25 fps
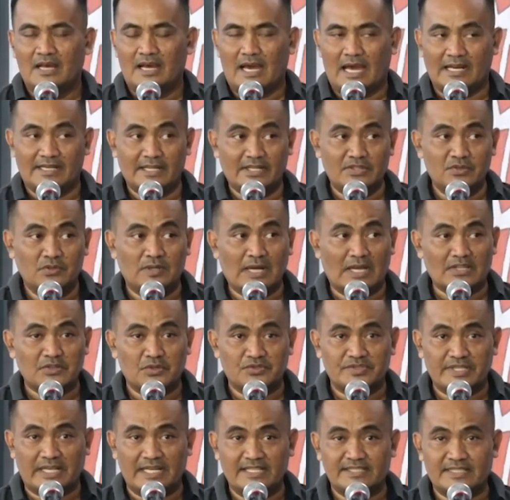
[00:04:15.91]
Ada juga
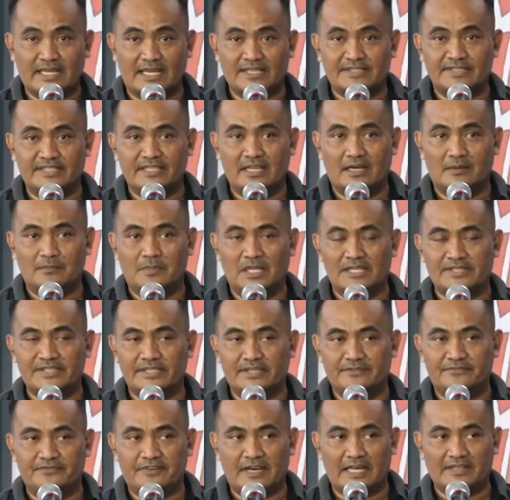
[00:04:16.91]
sosialisasi yang
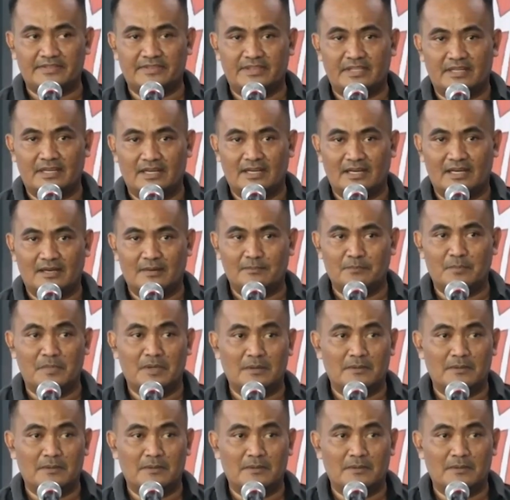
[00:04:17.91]
bersifat uh,